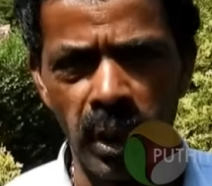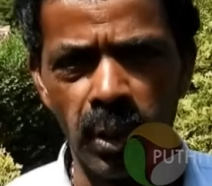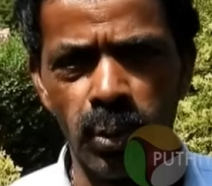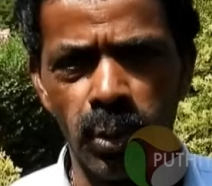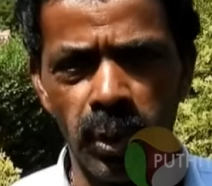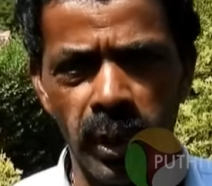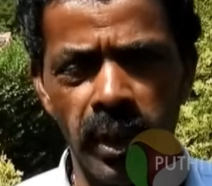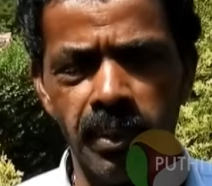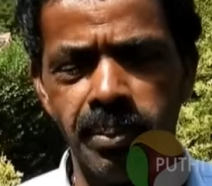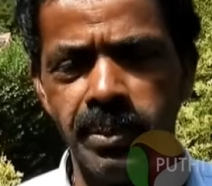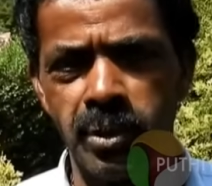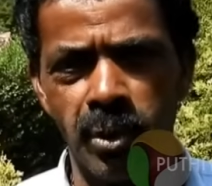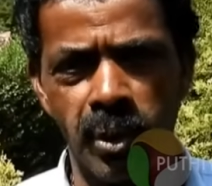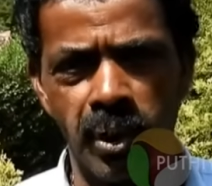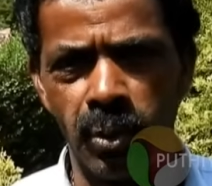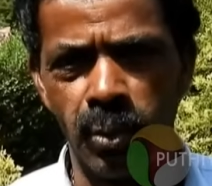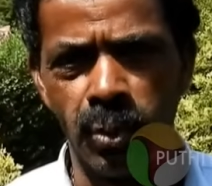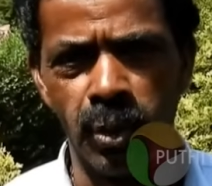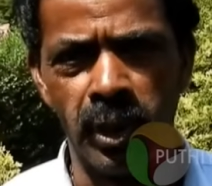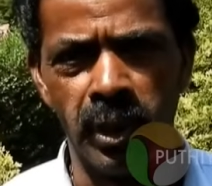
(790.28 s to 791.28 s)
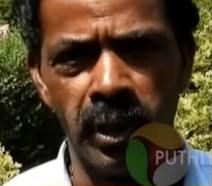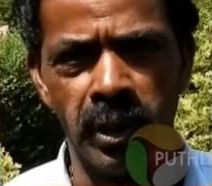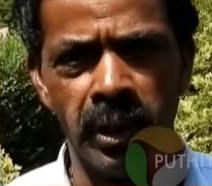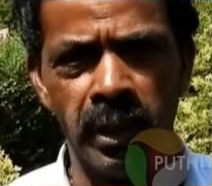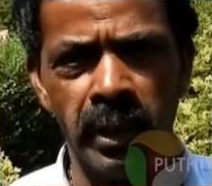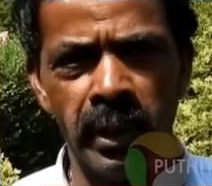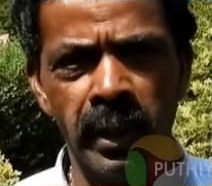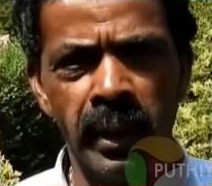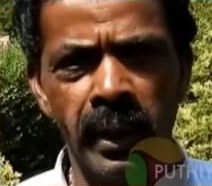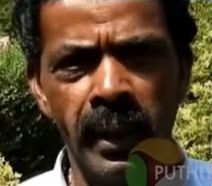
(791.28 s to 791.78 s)
குணா குகை அப்படின்னு
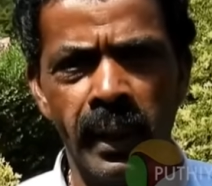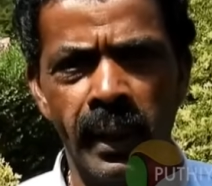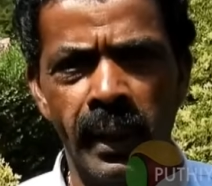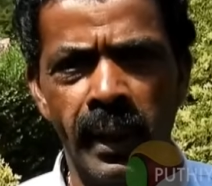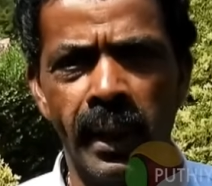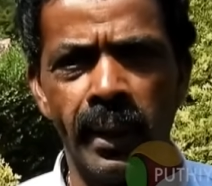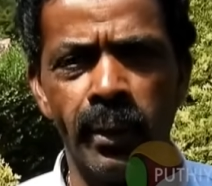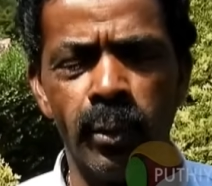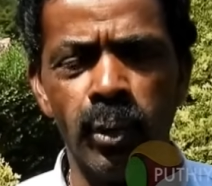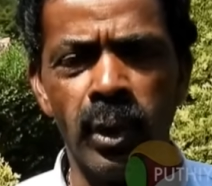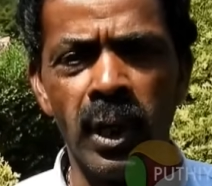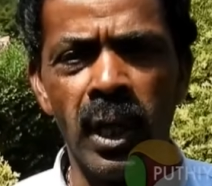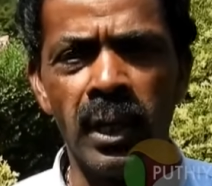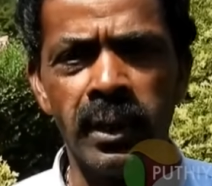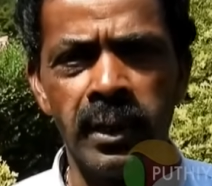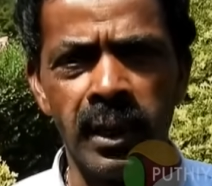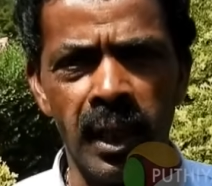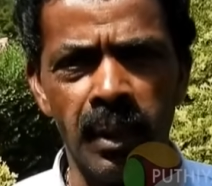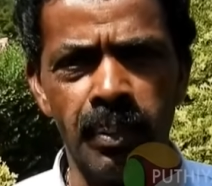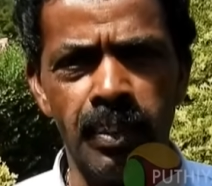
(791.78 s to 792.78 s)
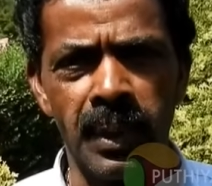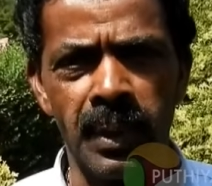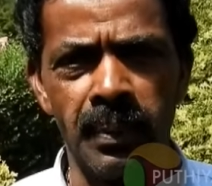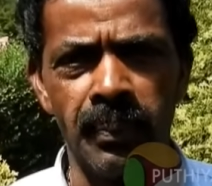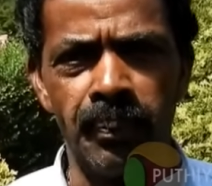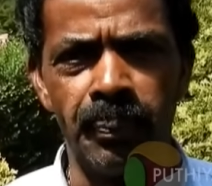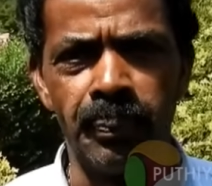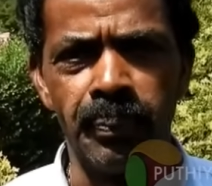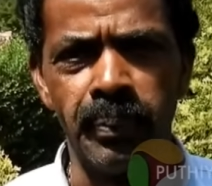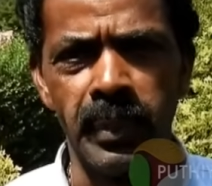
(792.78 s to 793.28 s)
சொல்லக்கூடியது குணா
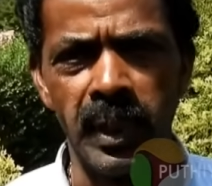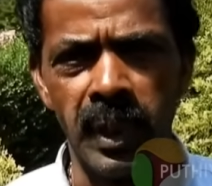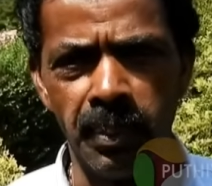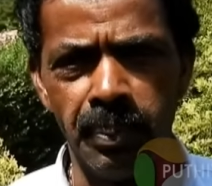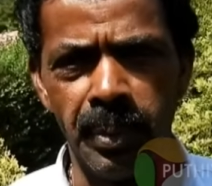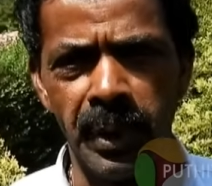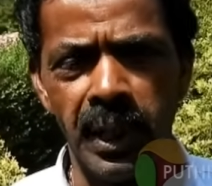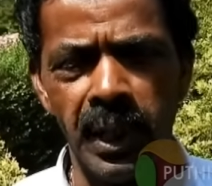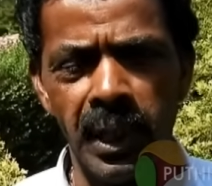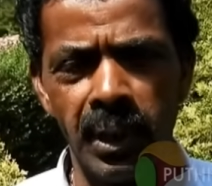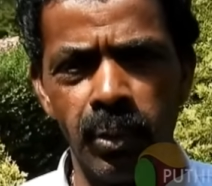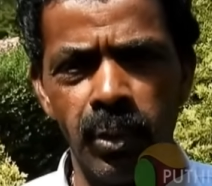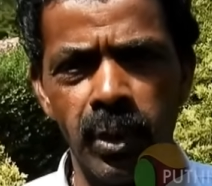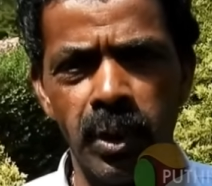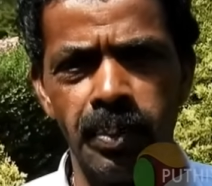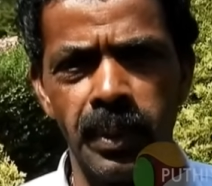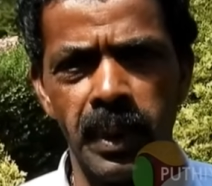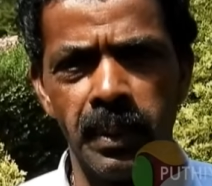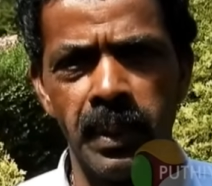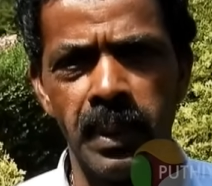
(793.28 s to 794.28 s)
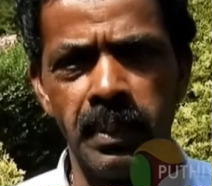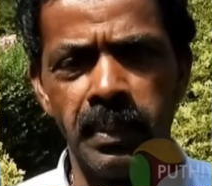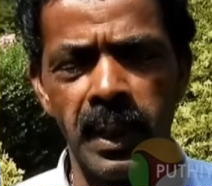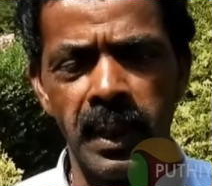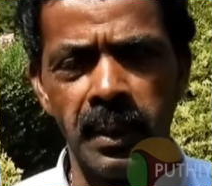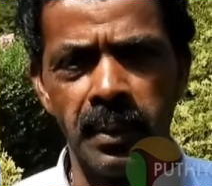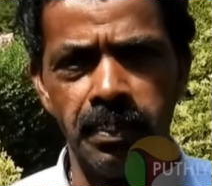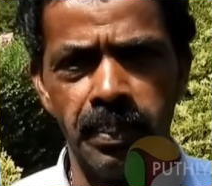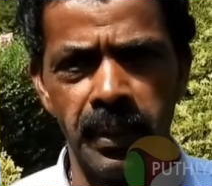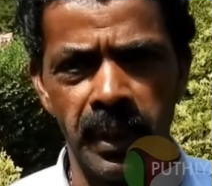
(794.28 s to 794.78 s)
திரைப்படம் மிகப்பெரிய அளவுக்கு
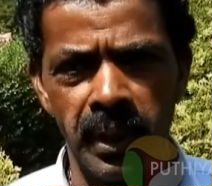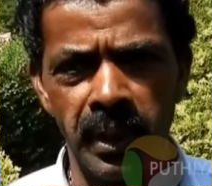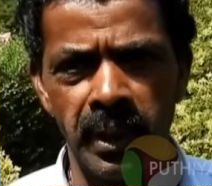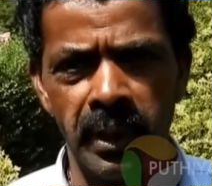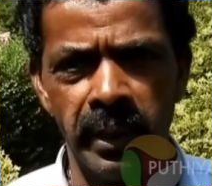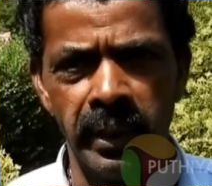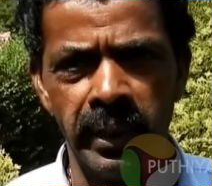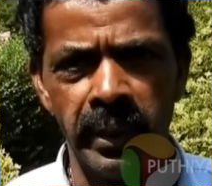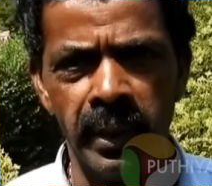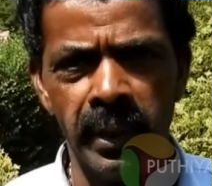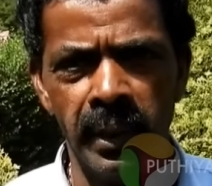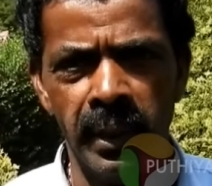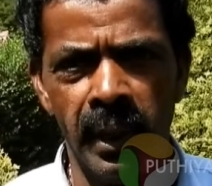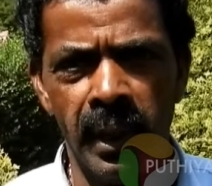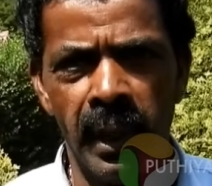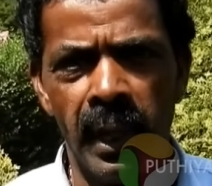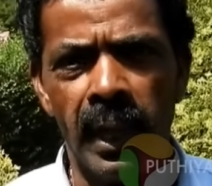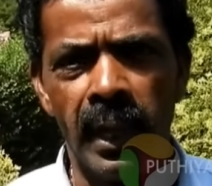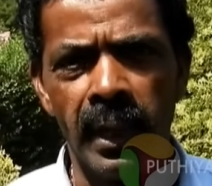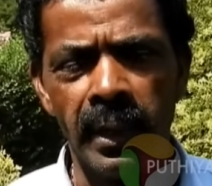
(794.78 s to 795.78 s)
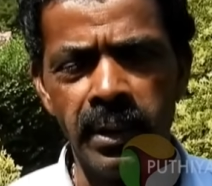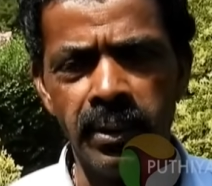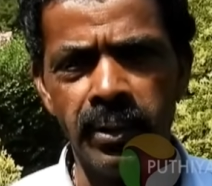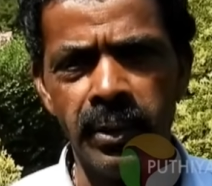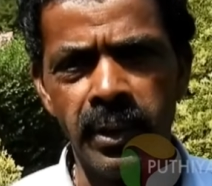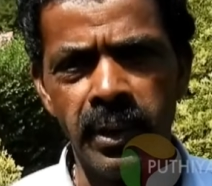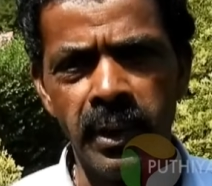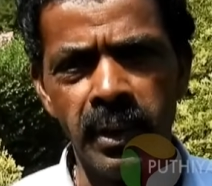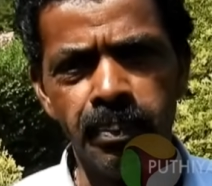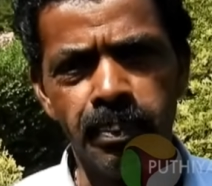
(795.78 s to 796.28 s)
பிரபலமான பிறகு
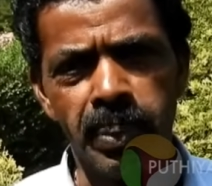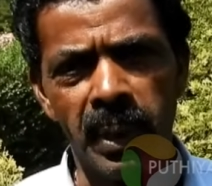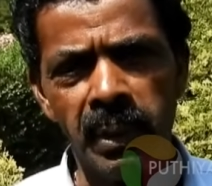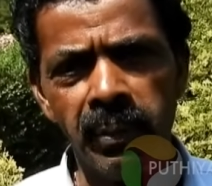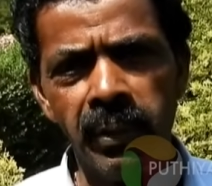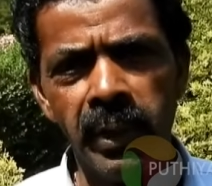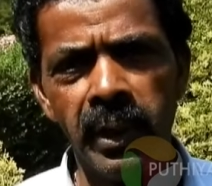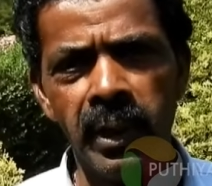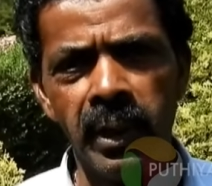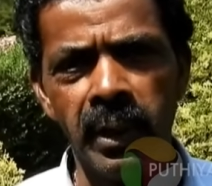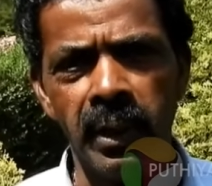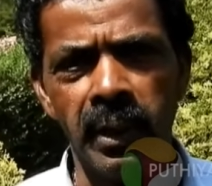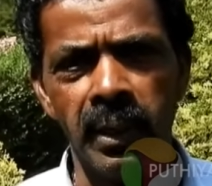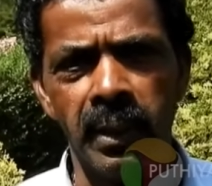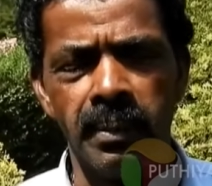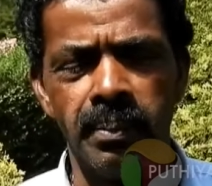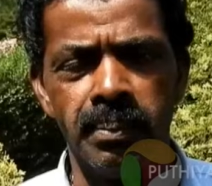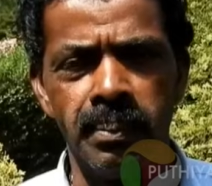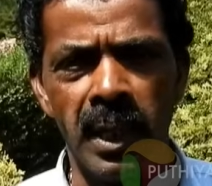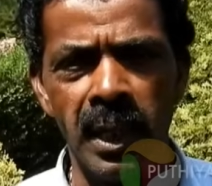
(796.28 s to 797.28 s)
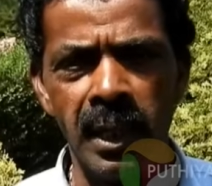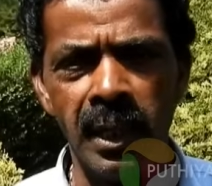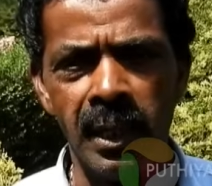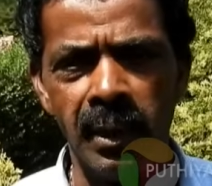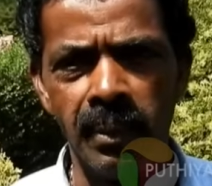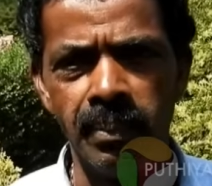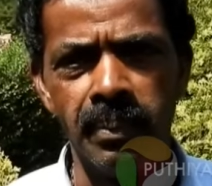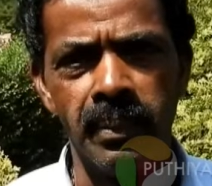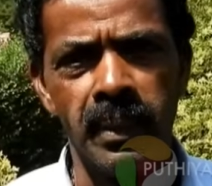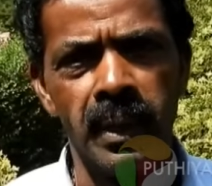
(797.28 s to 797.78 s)
அது வந்து பல்வேறு
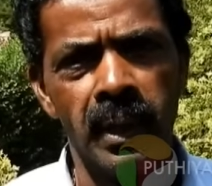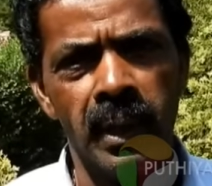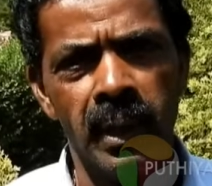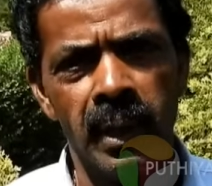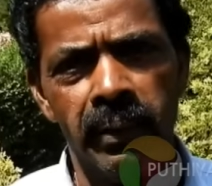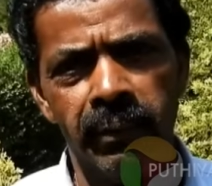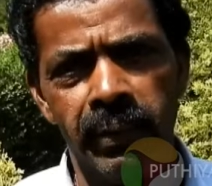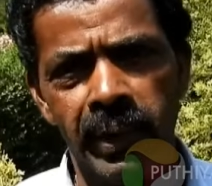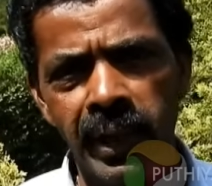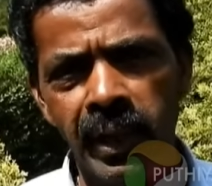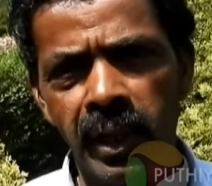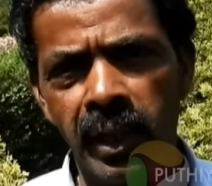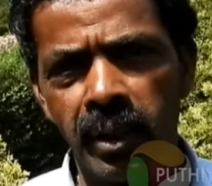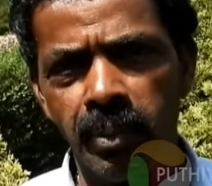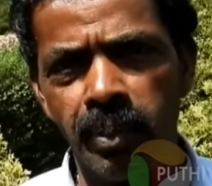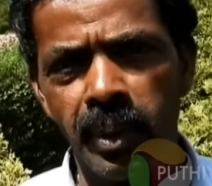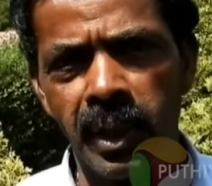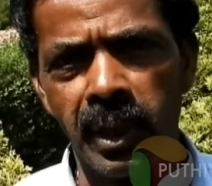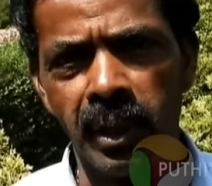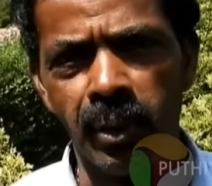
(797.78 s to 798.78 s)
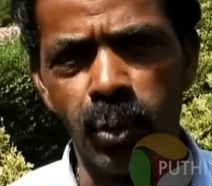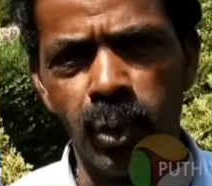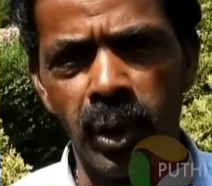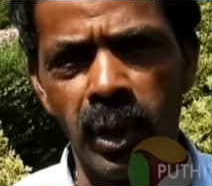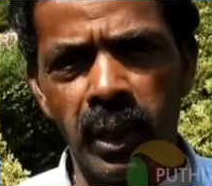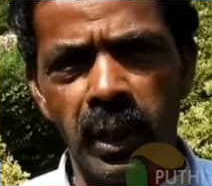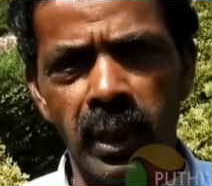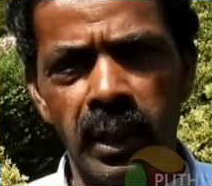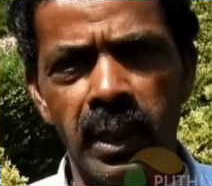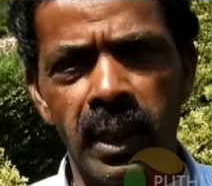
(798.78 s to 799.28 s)
மாநிலம் வெளிநாட்டு மக்கள்
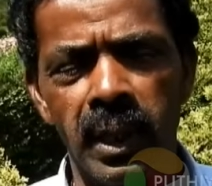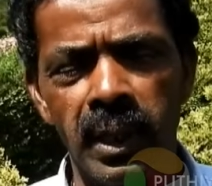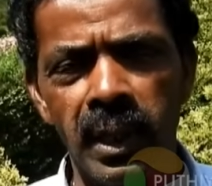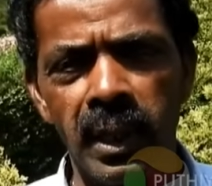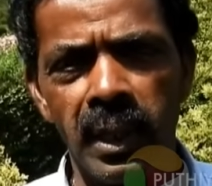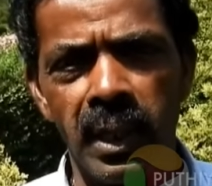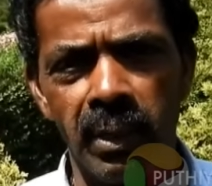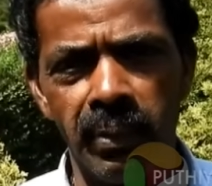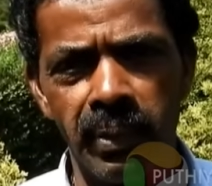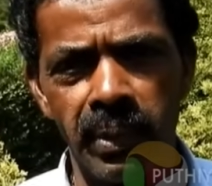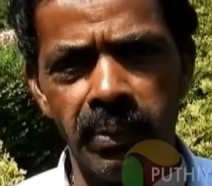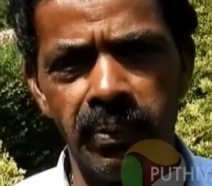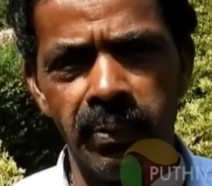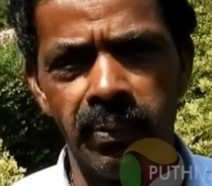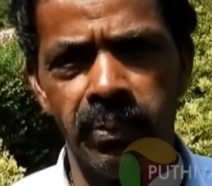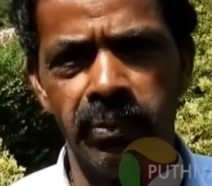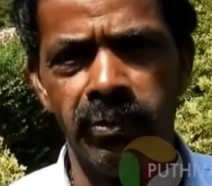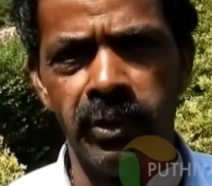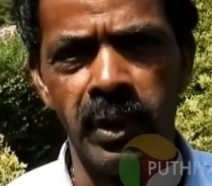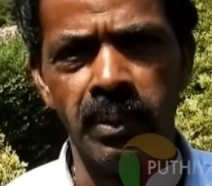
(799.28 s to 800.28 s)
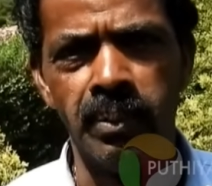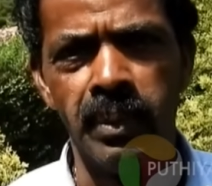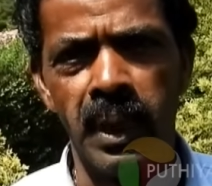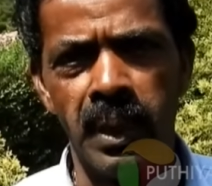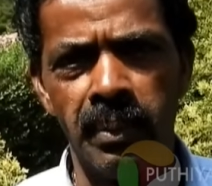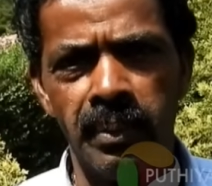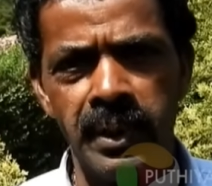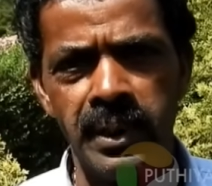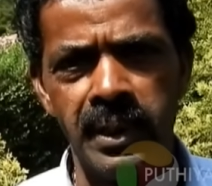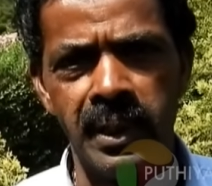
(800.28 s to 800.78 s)
கூட கண்ணை கவரும்
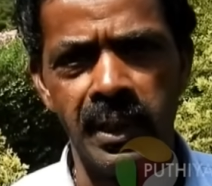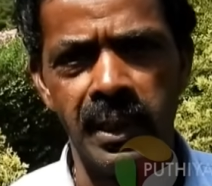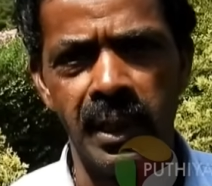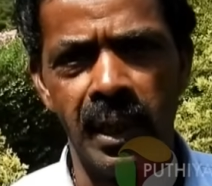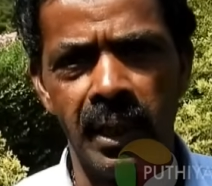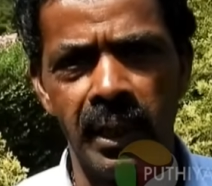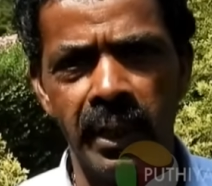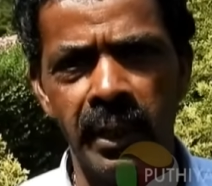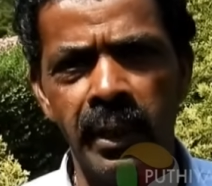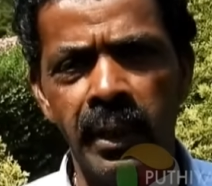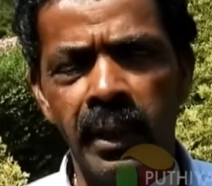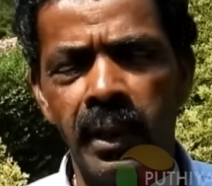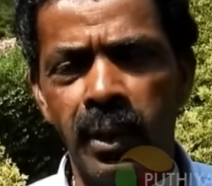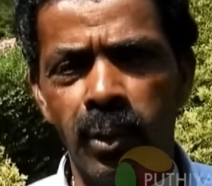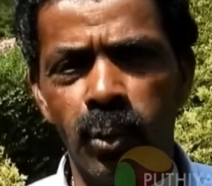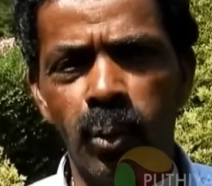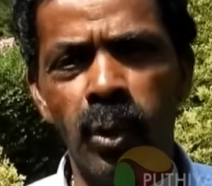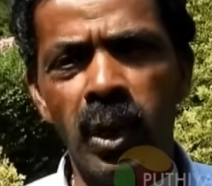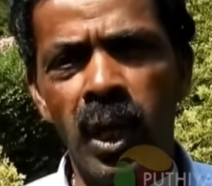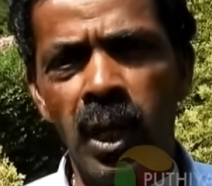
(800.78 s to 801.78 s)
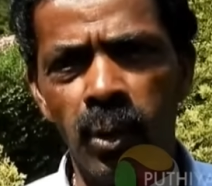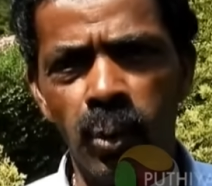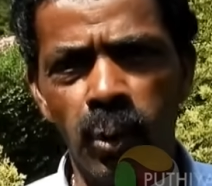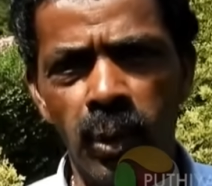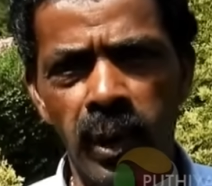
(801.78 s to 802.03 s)
விதமாக அமைஞ்சதுனால குணா